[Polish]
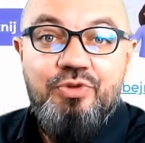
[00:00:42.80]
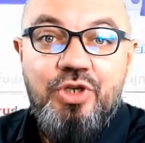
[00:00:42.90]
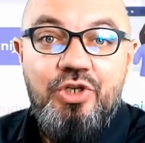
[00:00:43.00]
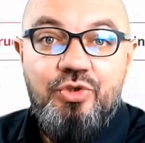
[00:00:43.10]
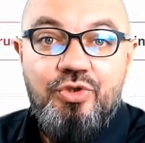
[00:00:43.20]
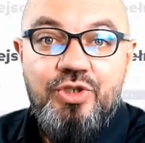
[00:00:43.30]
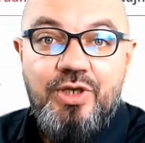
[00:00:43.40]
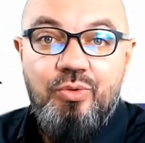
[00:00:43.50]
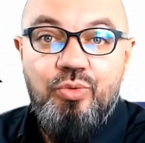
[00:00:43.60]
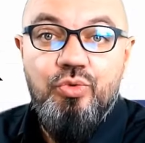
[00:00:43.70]
przejdź do
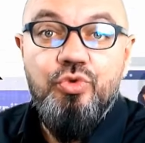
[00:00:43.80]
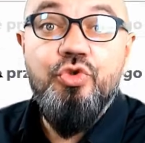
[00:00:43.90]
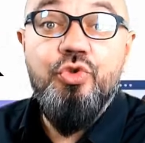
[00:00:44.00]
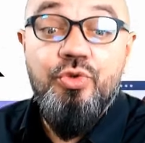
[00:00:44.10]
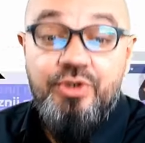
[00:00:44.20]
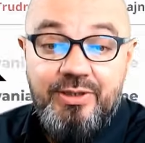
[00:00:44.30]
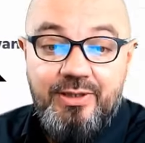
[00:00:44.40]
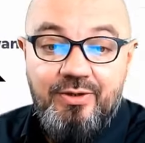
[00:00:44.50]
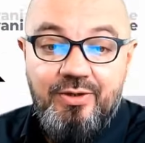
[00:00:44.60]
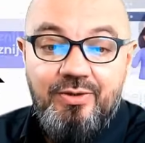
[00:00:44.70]
działu
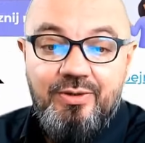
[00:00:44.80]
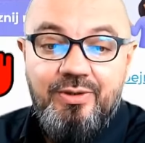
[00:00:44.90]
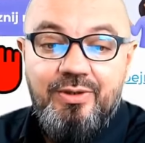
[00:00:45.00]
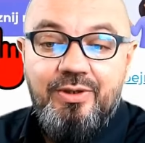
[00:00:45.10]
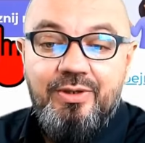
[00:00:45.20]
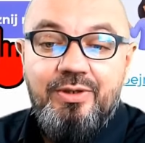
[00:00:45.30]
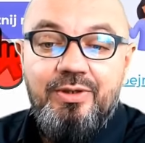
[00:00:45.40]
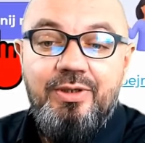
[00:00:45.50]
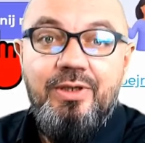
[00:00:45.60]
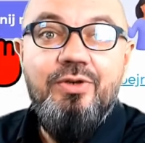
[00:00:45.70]
szóstego
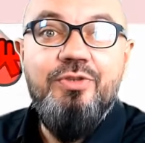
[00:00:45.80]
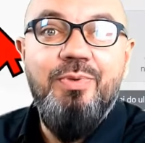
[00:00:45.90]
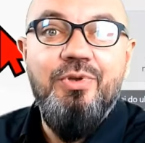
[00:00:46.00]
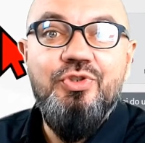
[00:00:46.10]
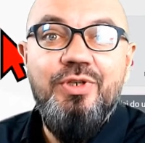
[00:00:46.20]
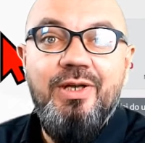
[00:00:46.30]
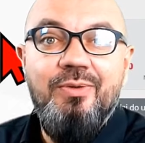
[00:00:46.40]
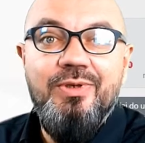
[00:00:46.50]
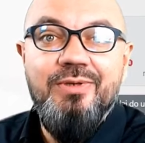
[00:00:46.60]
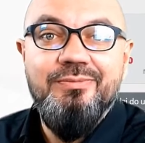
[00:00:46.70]
i rozpocznij
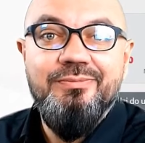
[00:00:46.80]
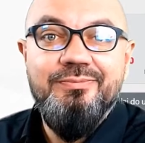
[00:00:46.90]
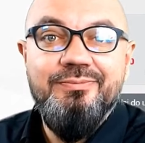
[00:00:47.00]
naukę.